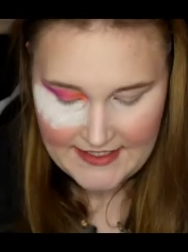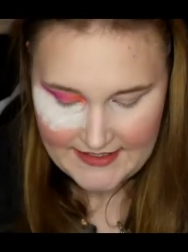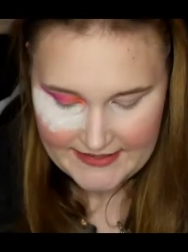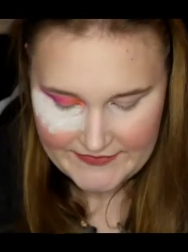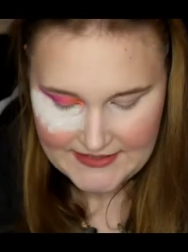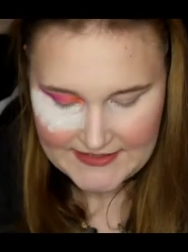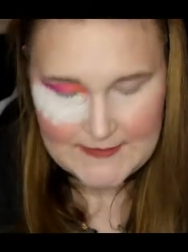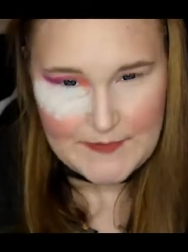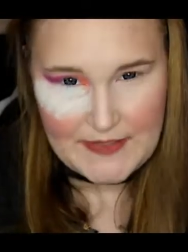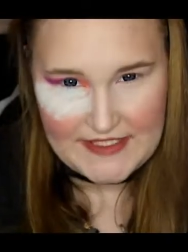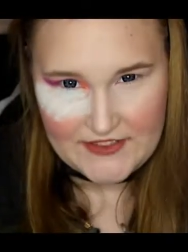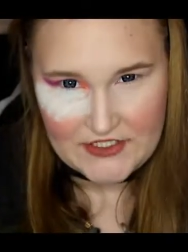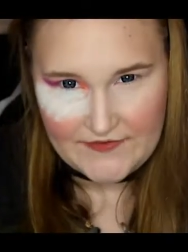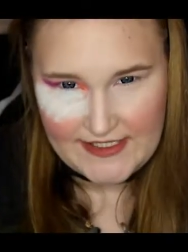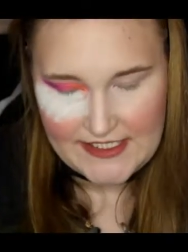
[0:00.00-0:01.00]
Ich finde, das
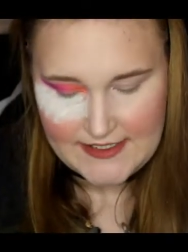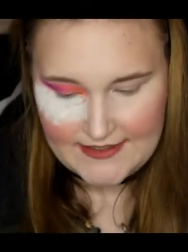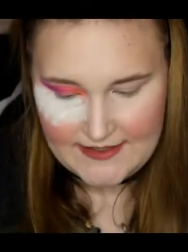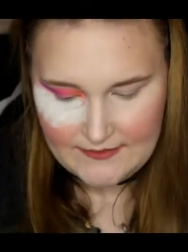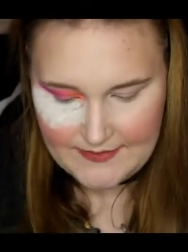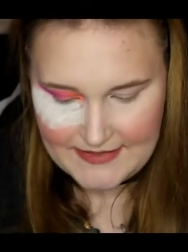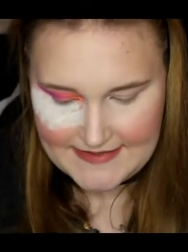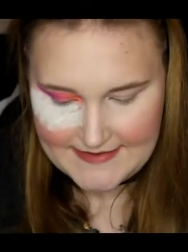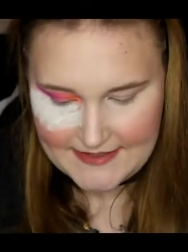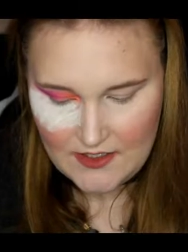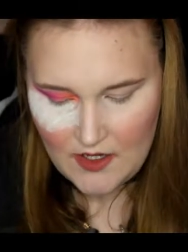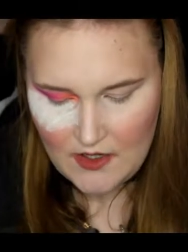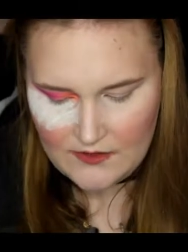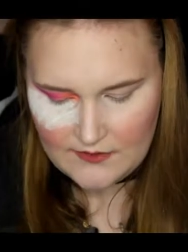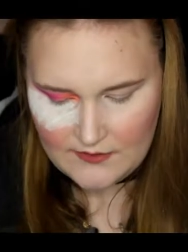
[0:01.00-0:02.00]
Pink schwächelt ein bisschen
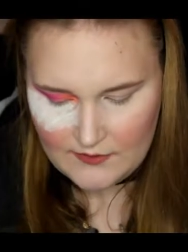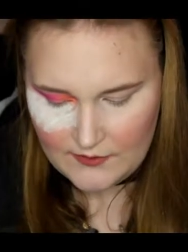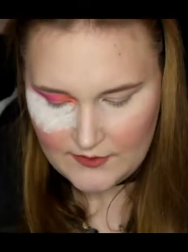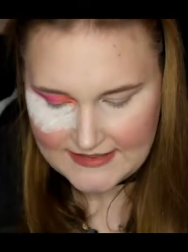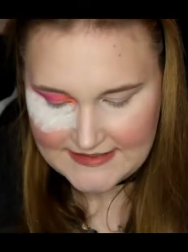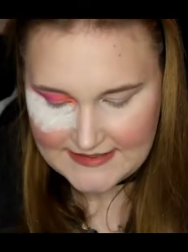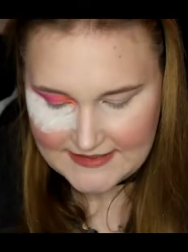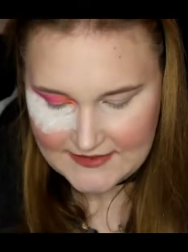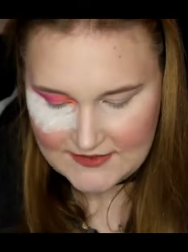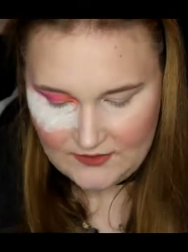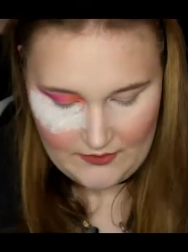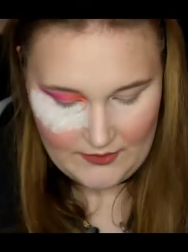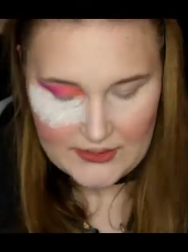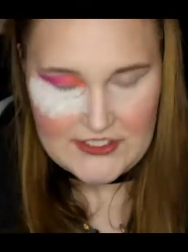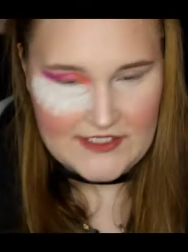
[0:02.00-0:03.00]
und das
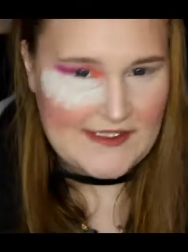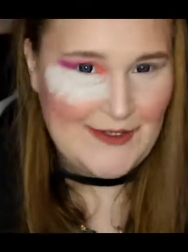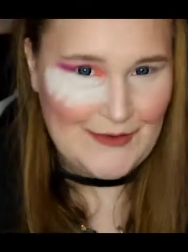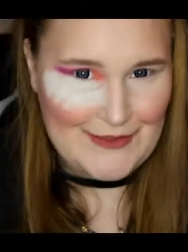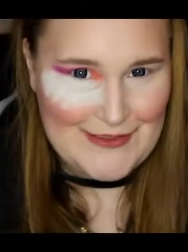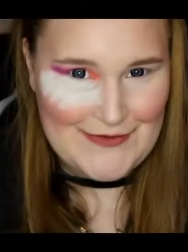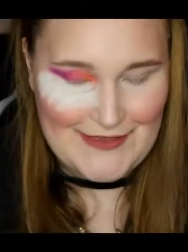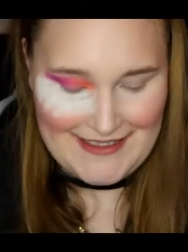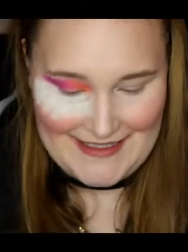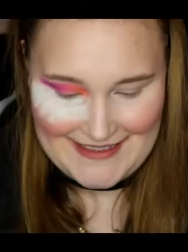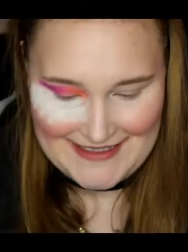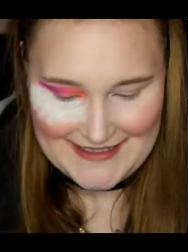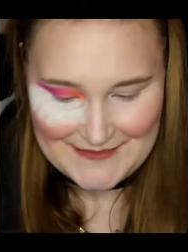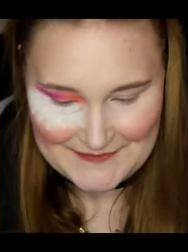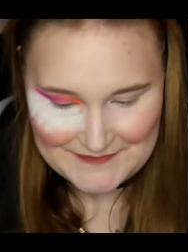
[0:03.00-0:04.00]
Orange ist auch nicht
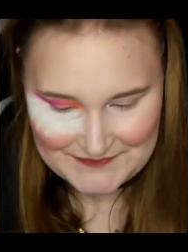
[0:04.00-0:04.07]
verkehrt.